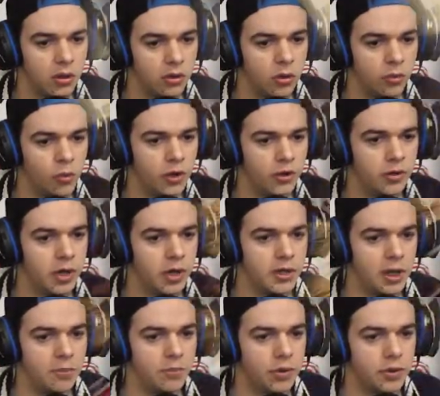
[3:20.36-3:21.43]
Le moins de
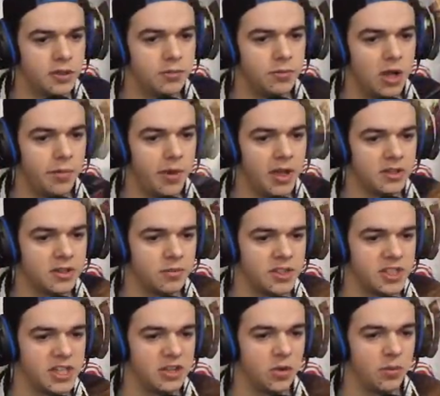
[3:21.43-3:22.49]
airtime time possible. Là, par exemple,
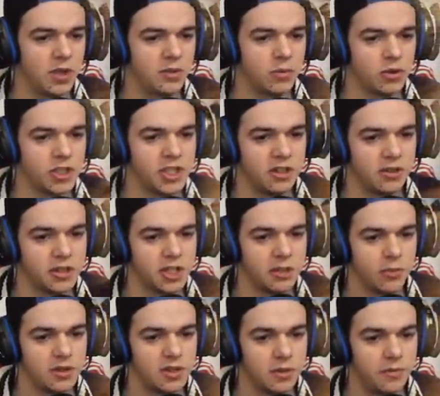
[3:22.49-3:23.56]
j'ai complètement chié
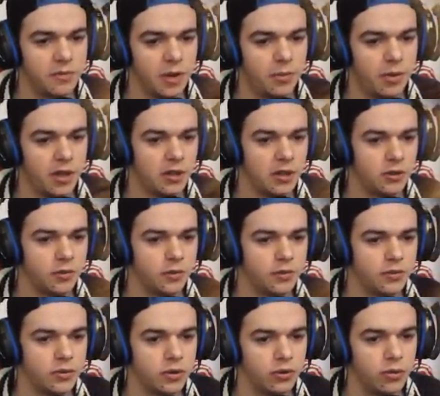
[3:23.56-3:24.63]
l'enchaînement, ça va me faire perdre un temps
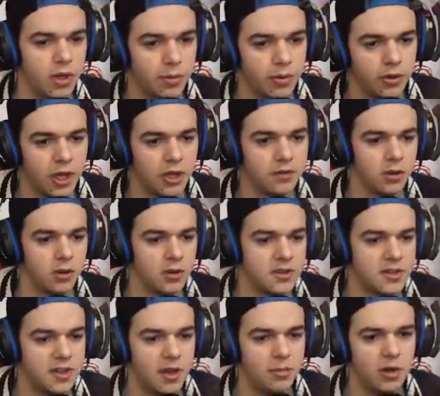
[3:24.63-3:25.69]
fou, surtout qu'après on arrive dans le
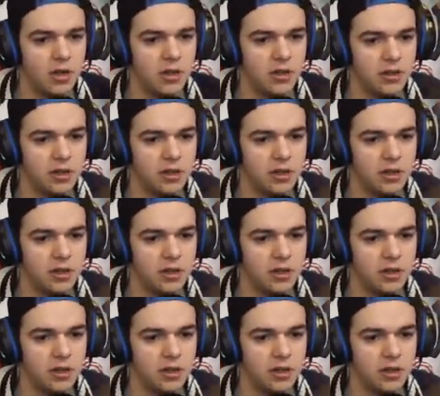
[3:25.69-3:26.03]
sable.